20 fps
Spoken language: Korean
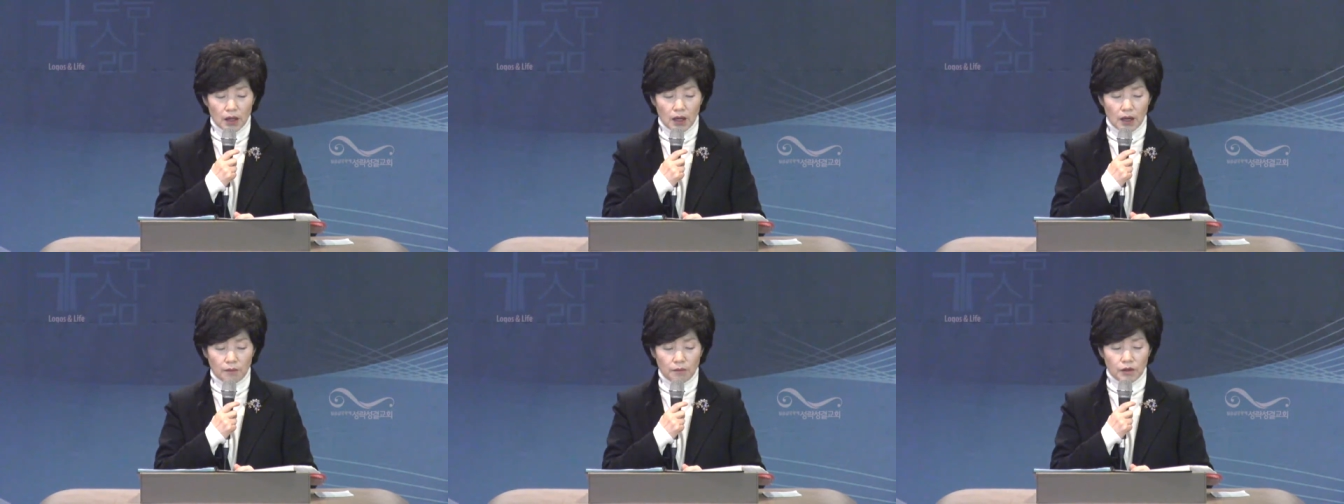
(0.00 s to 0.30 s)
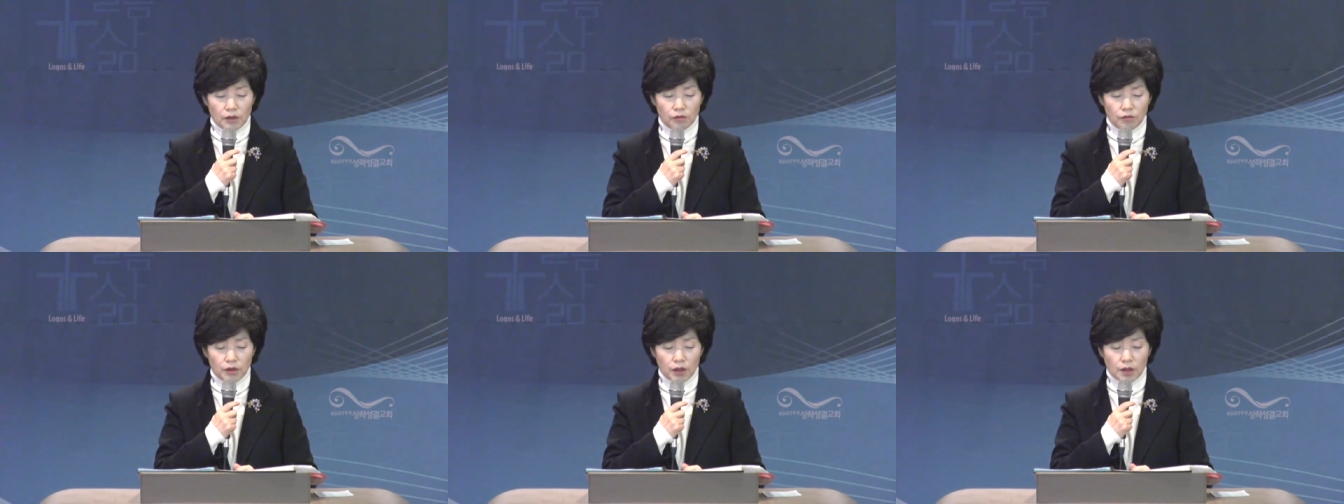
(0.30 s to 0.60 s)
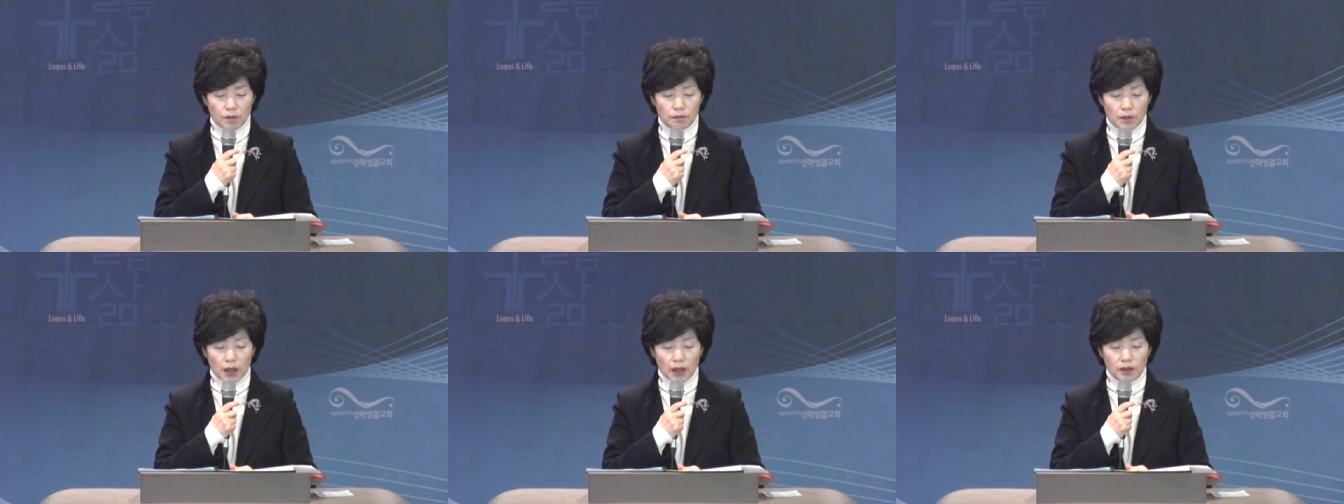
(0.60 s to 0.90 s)
아무리
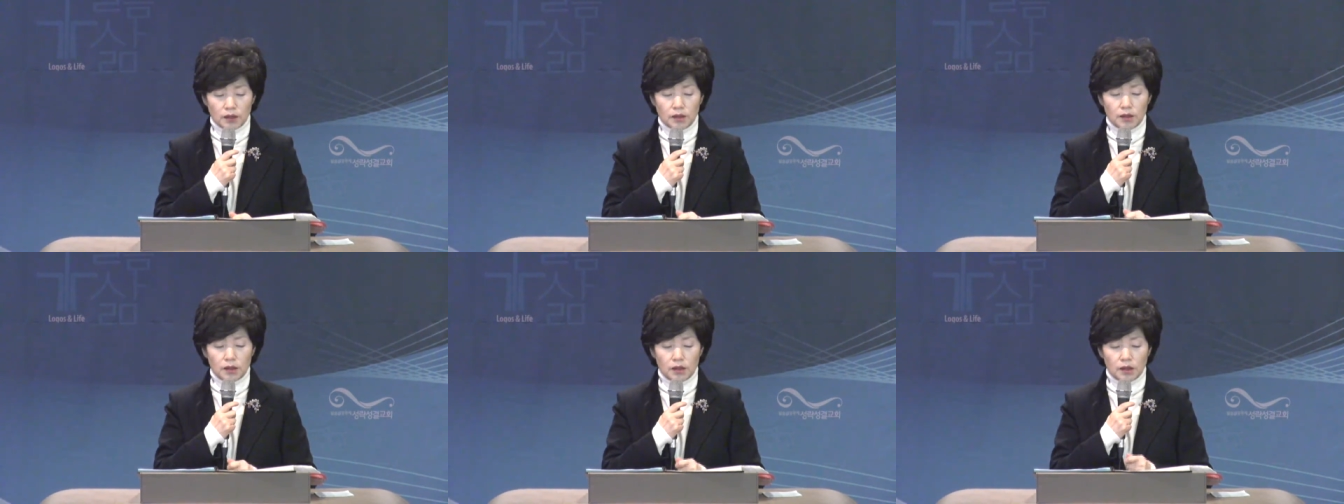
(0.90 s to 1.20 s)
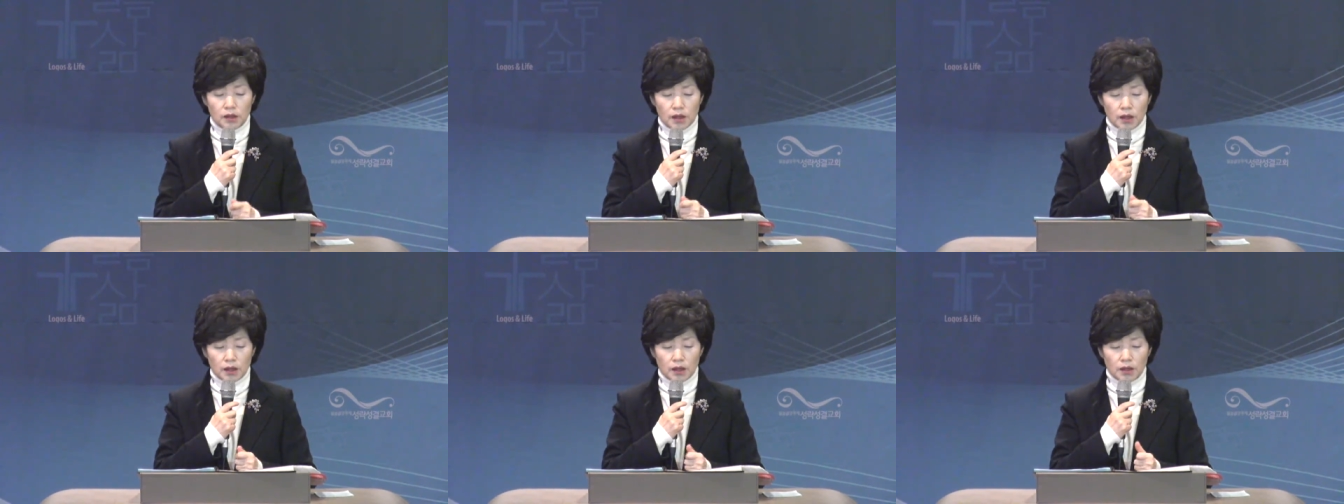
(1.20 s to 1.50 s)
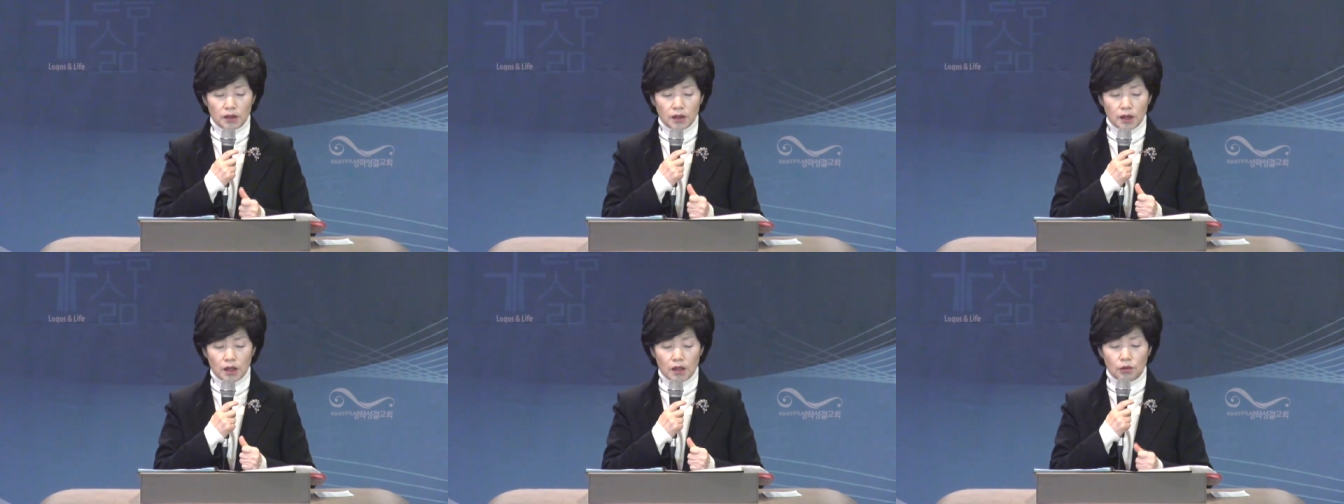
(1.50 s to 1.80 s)
우리가 많은 일을
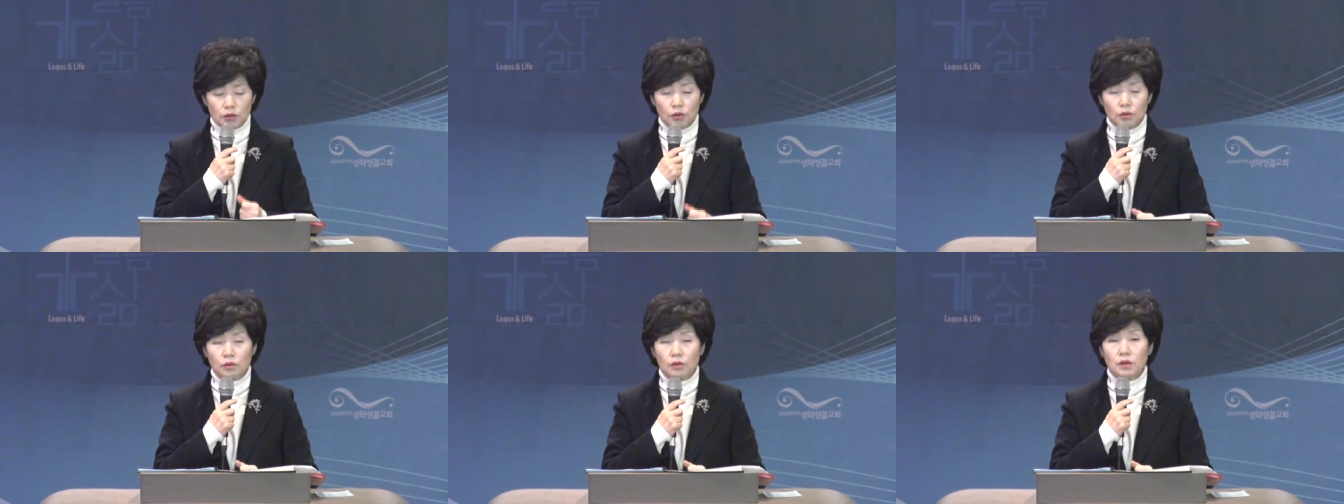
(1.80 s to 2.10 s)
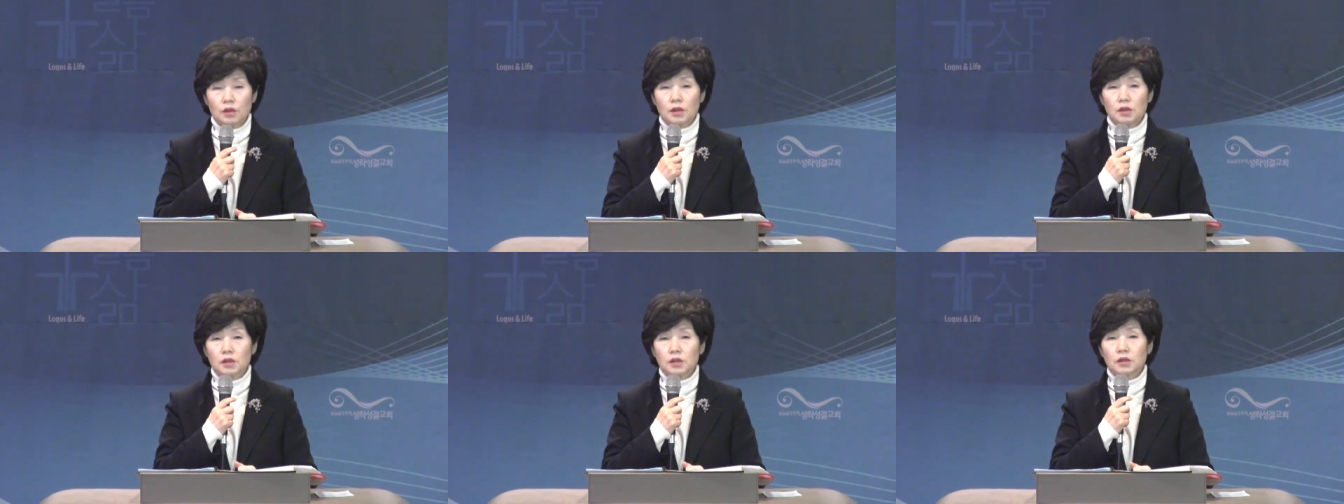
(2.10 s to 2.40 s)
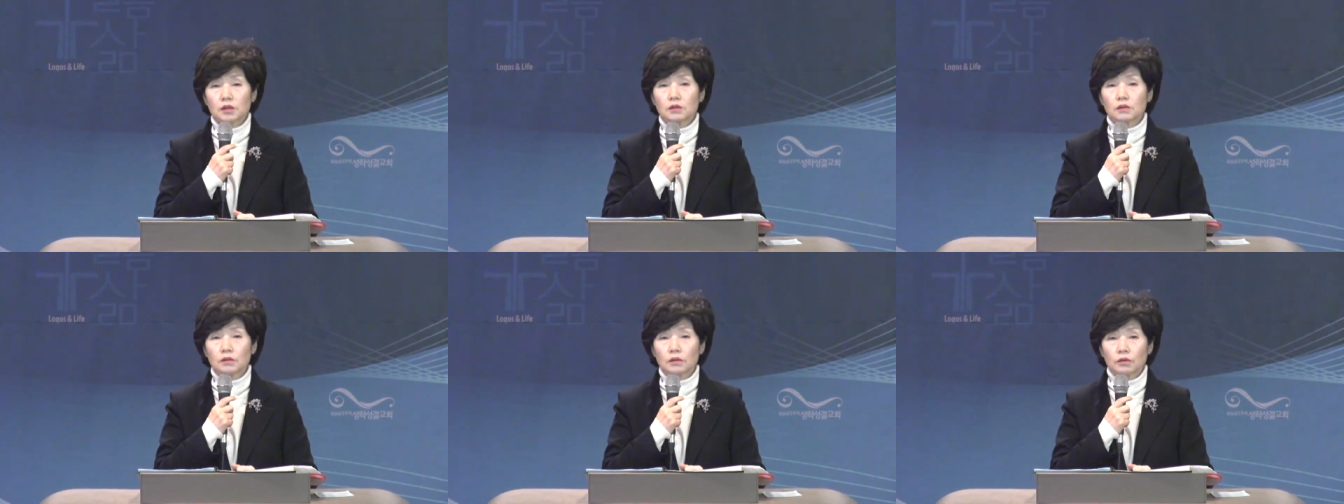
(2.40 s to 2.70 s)
행한다 해도
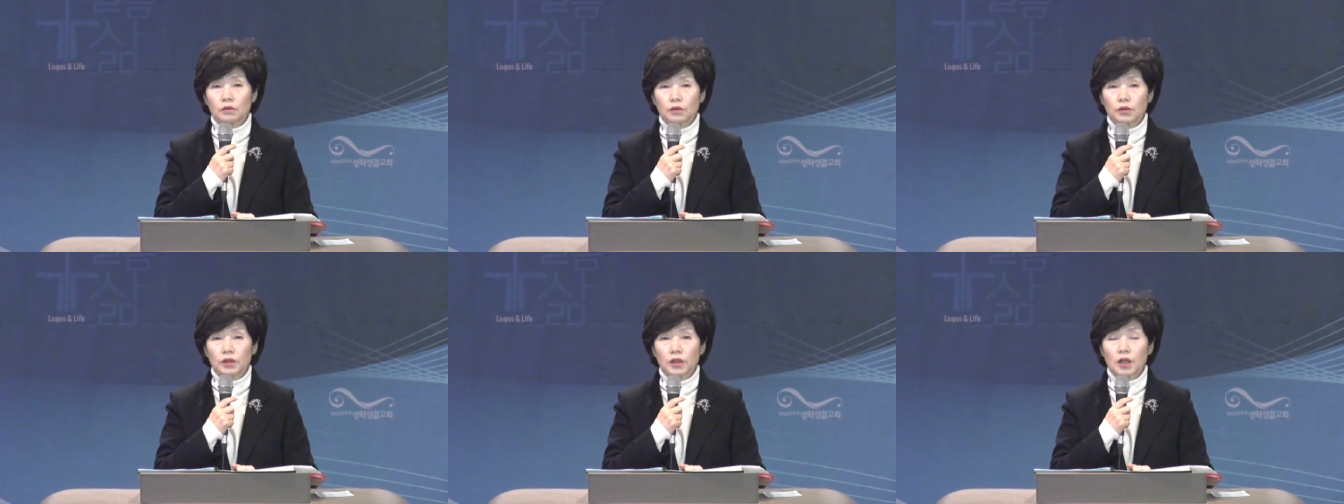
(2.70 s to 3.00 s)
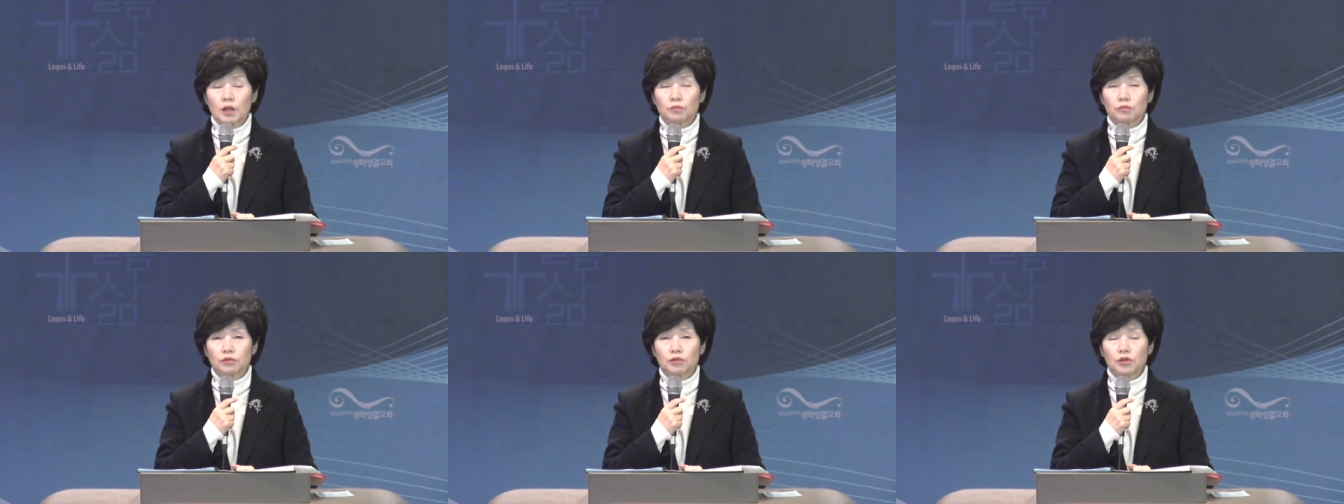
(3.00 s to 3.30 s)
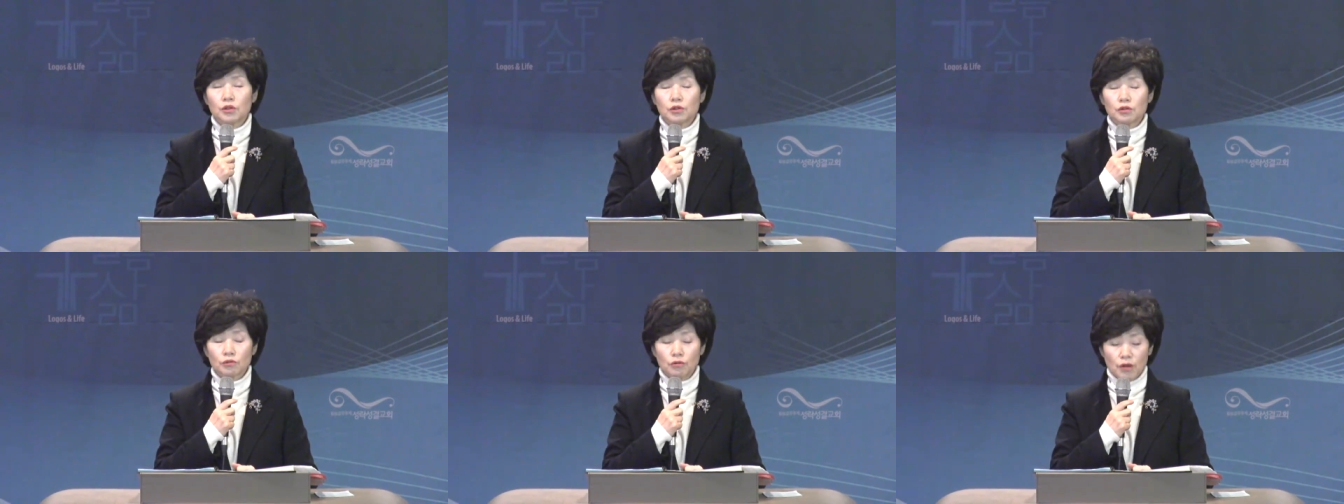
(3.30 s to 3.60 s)
시끄럽거나
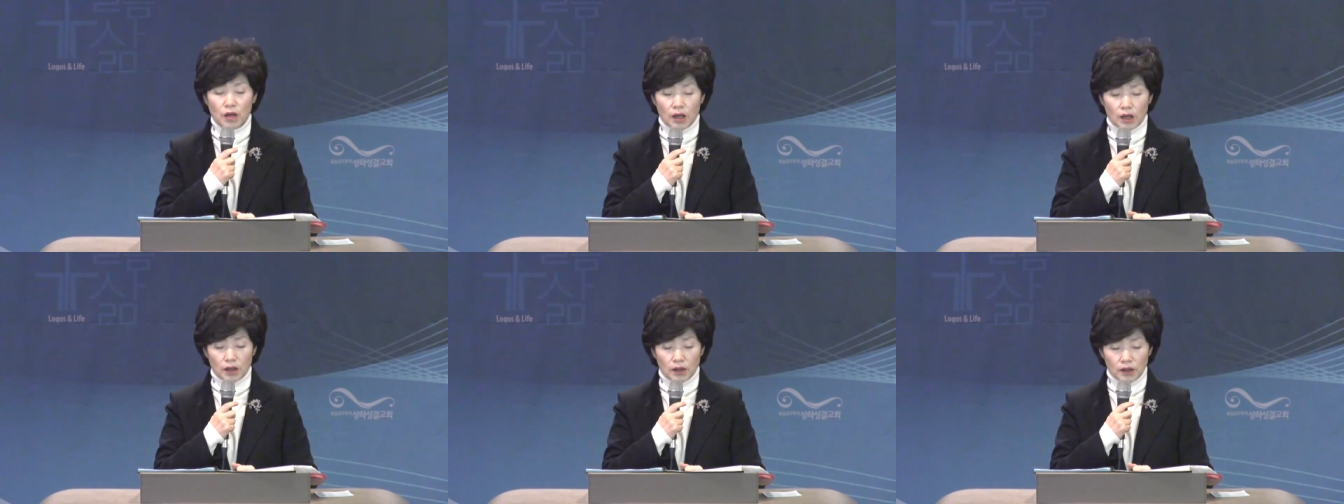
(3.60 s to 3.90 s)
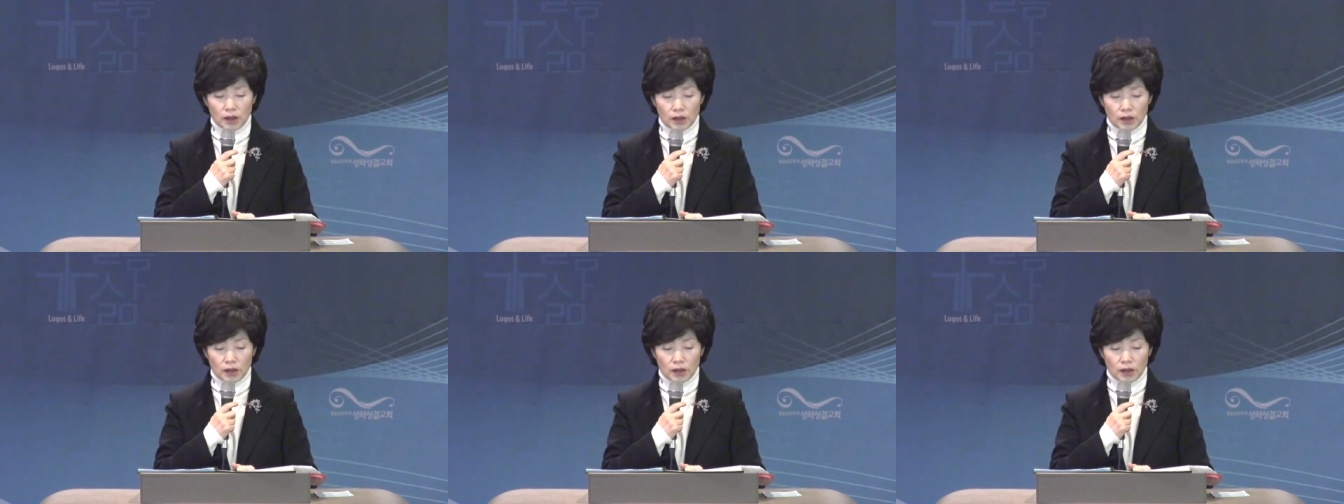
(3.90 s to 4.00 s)
분열과